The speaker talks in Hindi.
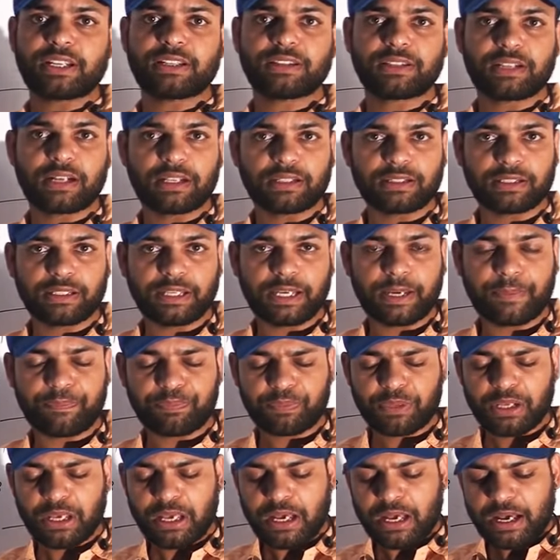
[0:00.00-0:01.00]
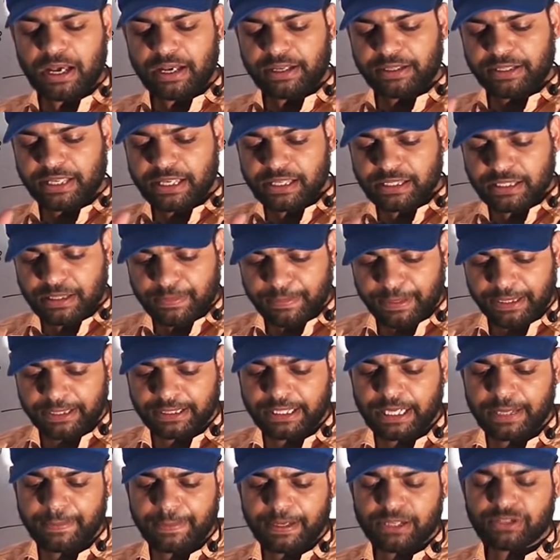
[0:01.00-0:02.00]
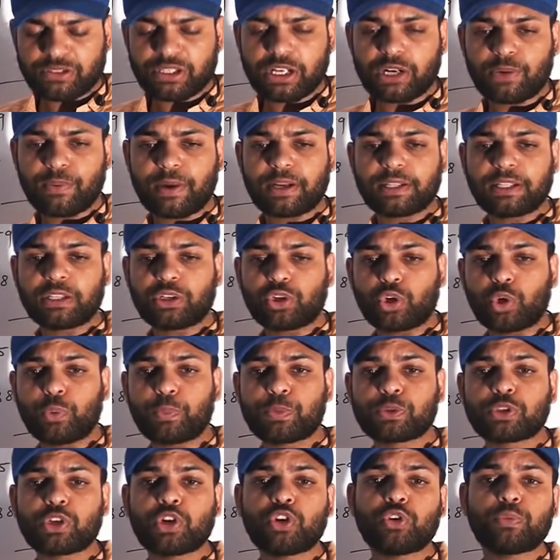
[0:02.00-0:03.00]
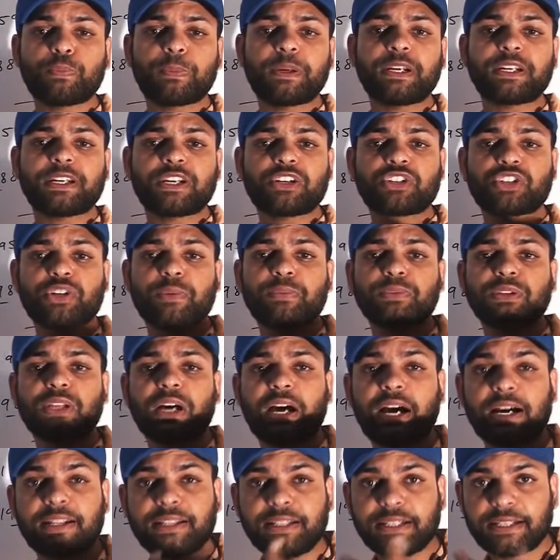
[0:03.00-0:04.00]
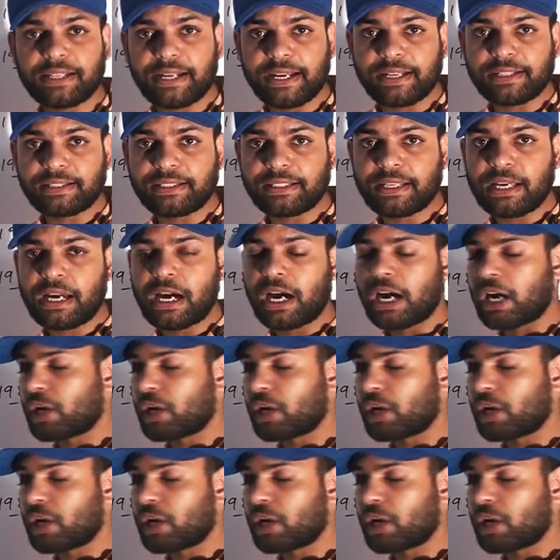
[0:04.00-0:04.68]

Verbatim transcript: के अंदर आती है किस मिट्टी में सर्वाधिक उपजाऊपन की क्षमता अधिक रहती है